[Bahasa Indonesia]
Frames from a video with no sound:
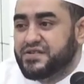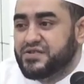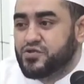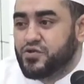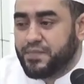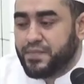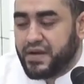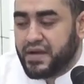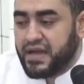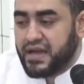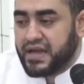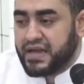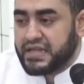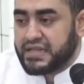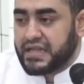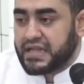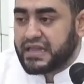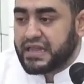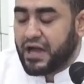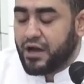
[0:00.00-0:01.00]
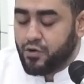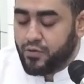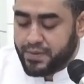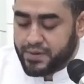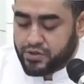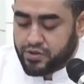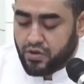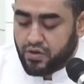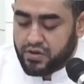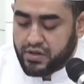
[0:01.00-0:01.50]
supaya kita tahu
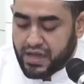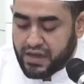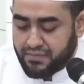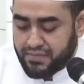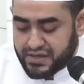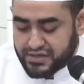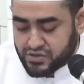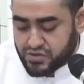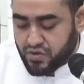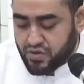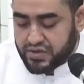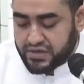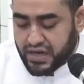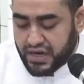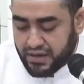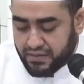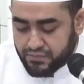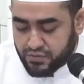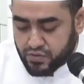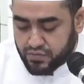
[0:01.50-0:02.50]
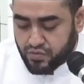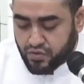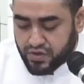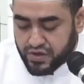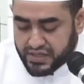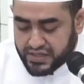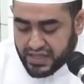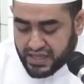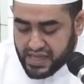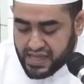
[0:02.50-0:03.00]
betul yang masuk ke dalam tubuh
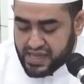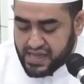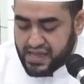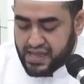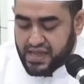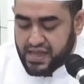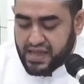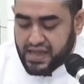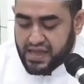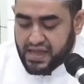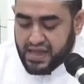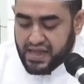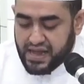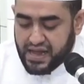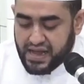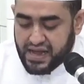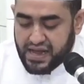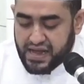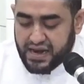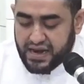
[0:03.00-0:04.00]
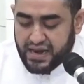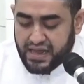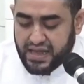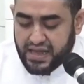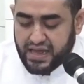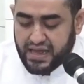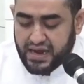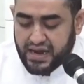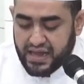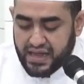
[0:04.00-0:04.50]
kita
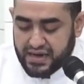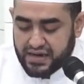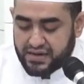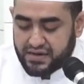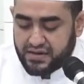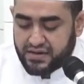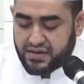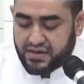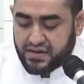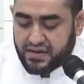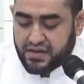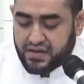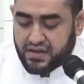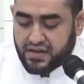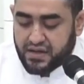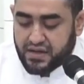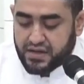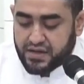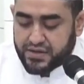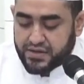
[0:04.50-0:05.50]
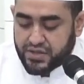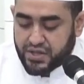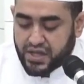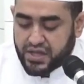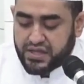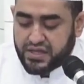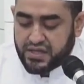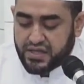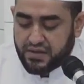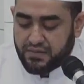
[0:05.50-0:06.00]
halalan
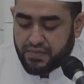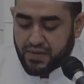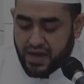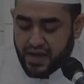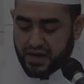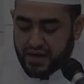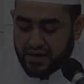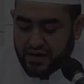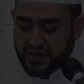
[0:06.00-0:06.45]
tayyiban